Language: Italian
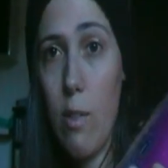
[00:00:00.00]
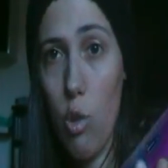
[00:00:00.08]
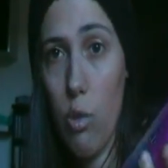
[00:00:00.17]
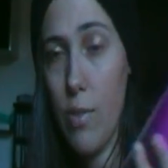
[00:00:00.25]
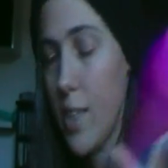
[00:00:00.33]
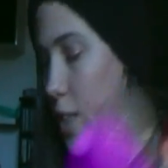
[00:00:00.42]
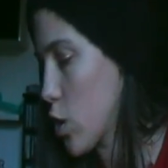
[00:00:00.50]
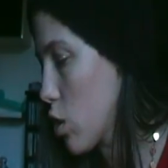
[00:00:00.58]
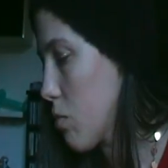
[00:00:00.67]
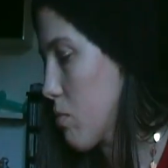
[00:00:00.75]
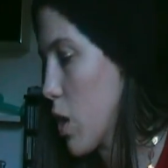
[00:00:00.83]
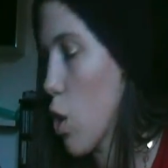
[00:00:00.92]
che l'avevo
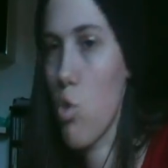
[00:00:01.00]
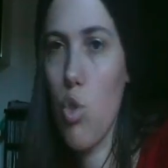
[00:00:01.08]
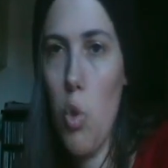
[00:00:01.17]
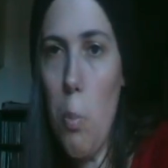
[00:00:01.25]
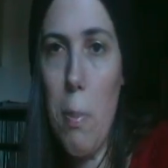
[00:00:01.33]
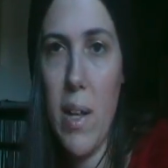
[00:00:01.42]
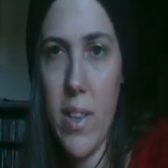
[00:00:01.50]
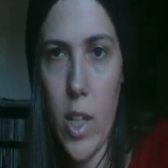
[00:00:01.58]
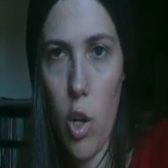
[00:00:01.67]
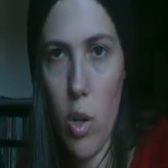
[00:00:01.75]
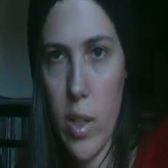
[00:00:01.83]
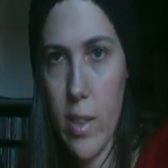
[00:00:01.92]
finito e ho solo un
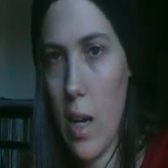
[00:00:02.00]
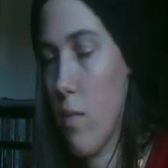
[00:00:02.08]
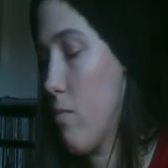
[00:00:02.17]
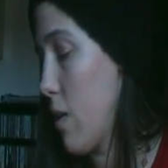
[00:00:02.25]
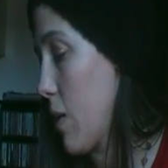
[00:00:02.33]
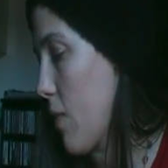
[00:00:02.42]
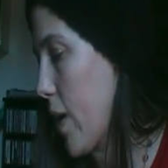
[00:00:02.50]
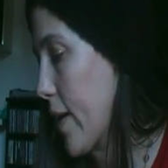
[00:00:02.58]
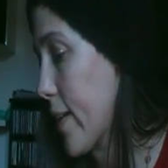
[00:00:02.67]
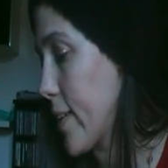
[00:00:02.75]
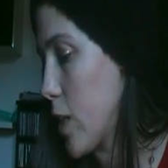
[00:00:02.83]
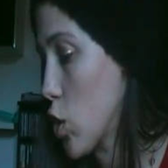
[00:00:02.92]
pantalone da
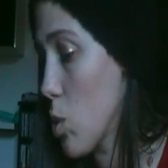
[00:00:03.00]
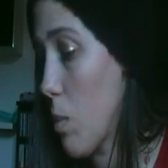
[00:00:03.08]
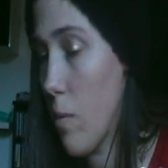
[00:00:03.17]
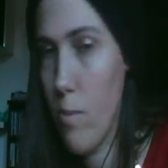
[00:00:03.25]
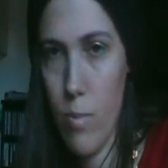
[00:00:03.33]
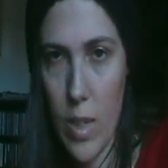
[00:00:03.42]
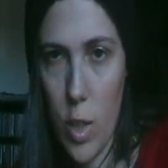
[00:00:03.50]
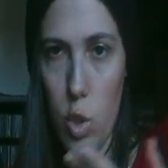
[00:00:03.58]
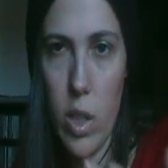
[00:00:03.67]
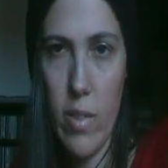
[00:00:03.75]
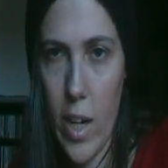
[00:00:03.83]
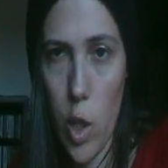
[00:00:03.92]
lavare adesso ma
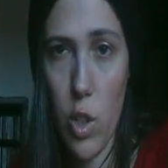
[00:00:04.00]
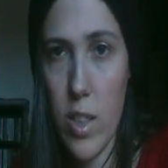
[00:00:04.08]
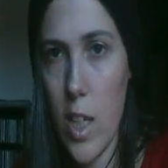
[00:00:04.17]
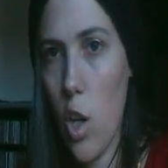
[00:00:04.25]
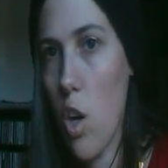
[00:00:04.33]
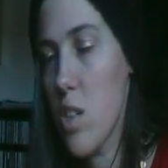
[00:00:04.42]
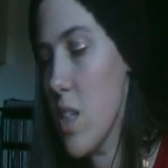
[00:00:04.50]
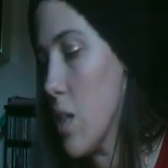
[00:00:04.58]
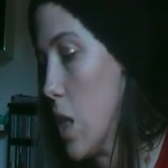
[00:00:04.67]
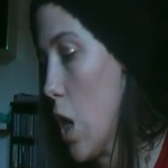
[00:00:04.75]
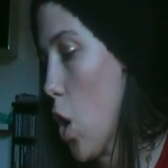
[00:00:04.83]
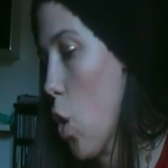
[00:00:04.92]
tanto arriveranno altre cose
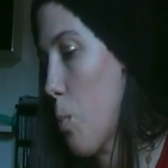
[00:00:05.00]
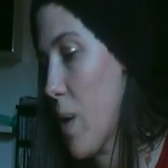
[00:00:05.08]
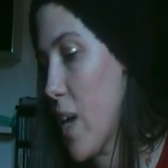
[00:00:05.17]
ho